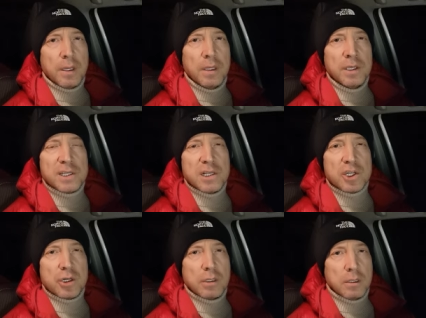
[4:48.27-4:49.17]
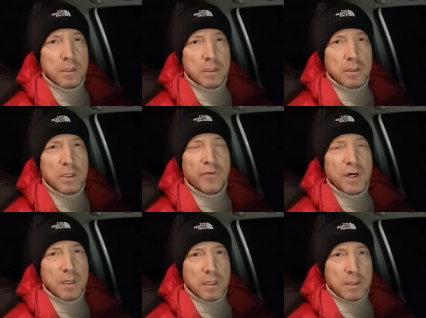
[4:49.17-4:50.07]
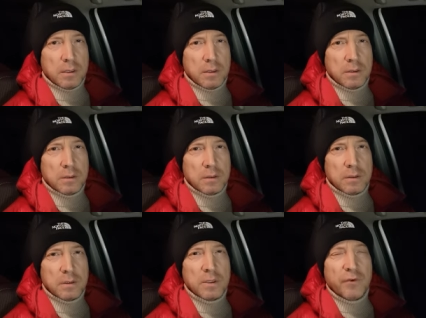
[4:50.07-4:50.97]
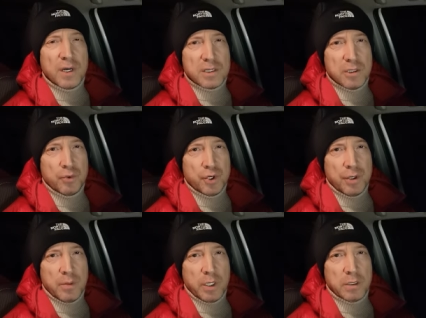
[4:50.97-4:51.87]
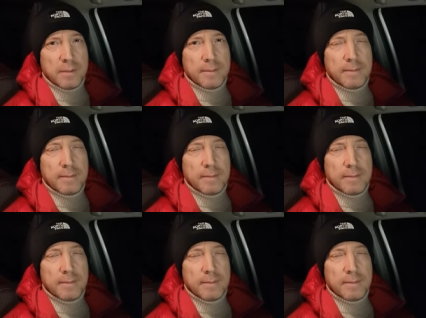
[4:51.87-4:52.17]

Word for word: Есть лишь два Два случая, ребят.